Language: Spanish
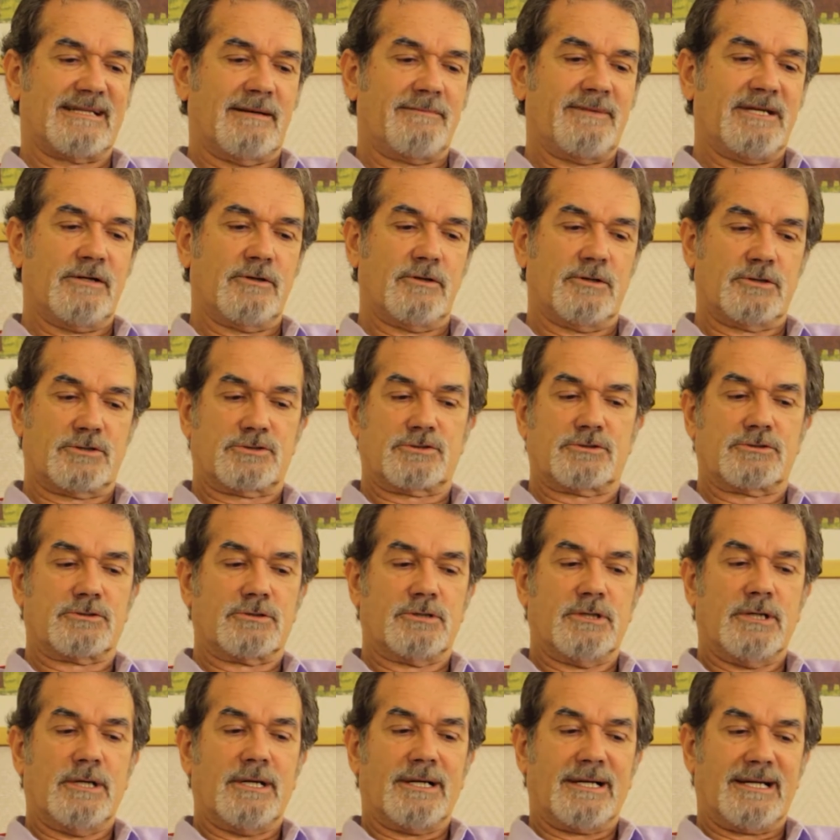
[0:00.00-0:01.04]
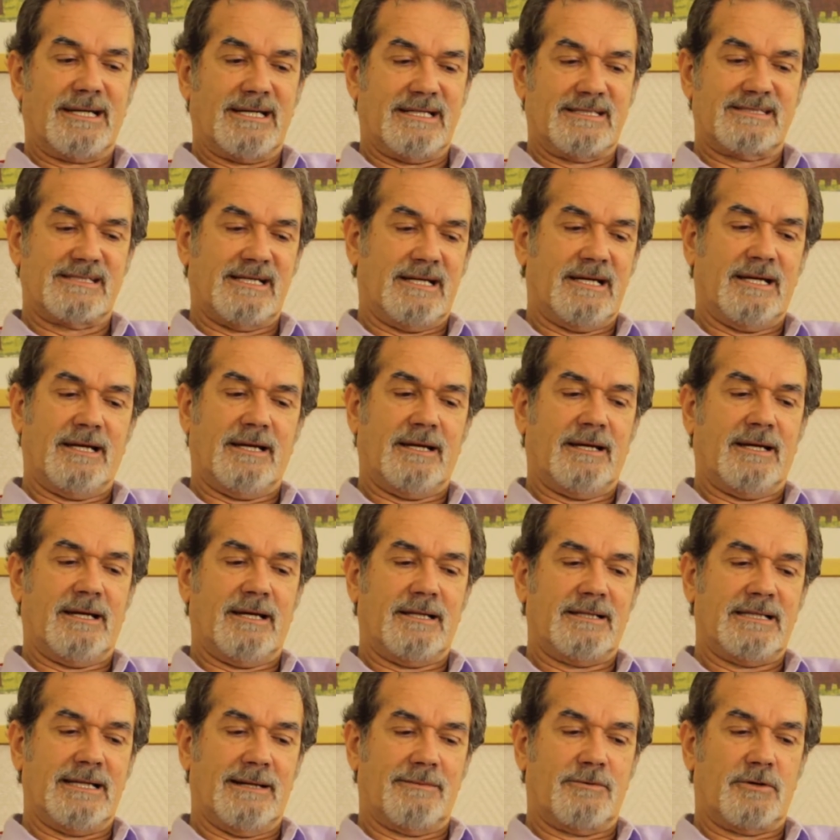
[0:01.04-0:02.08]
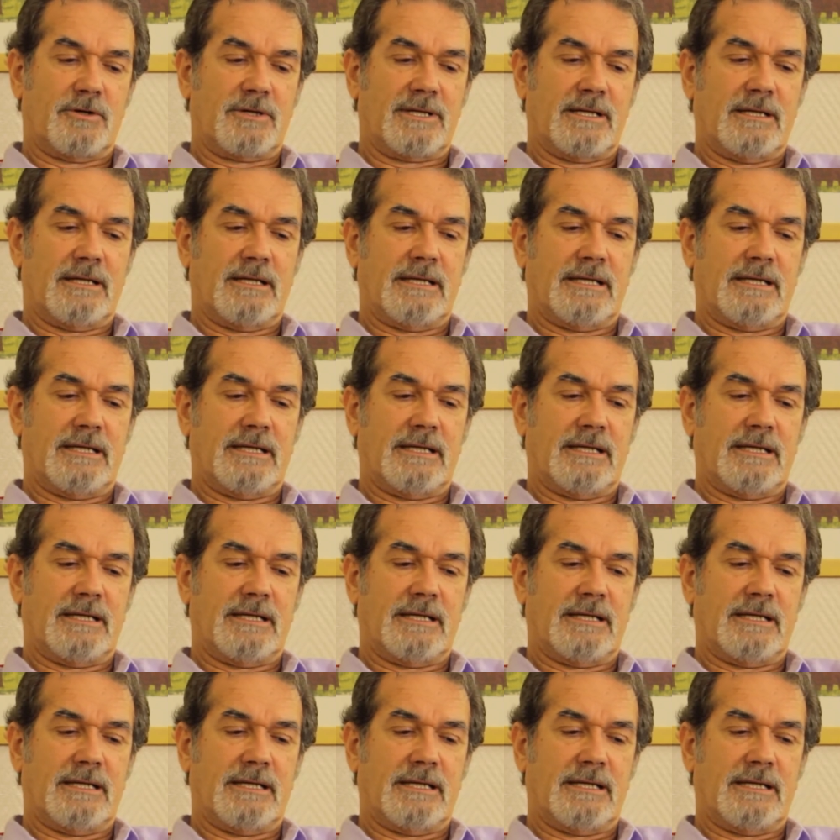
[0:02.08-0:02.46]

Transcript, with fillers: amigos que se, digamos,